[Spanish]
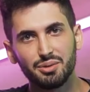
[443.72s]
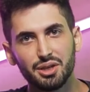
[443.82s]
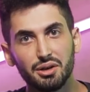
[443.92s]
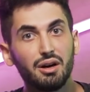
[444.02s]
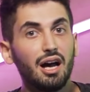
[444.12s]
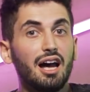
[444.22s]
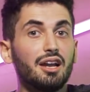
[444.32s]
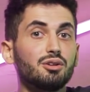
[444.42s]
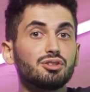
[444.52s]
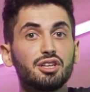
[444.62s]
el video? Ah,
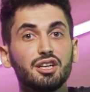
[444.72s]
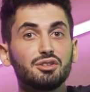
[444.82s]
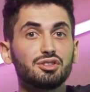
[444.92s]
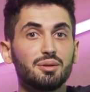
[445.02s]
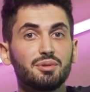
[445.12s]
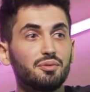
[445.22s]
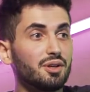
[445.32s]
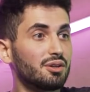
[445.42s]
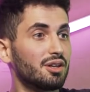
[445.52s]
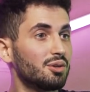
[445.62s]
no sé, no sé, me
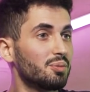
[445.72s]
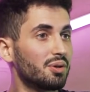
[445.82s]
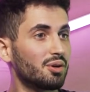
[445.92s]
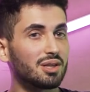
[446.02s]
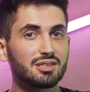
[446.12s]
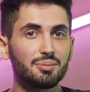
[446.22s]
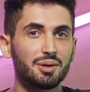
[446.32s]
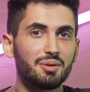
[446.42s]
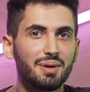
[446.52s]
fijo en el grupo de WhatsApp que me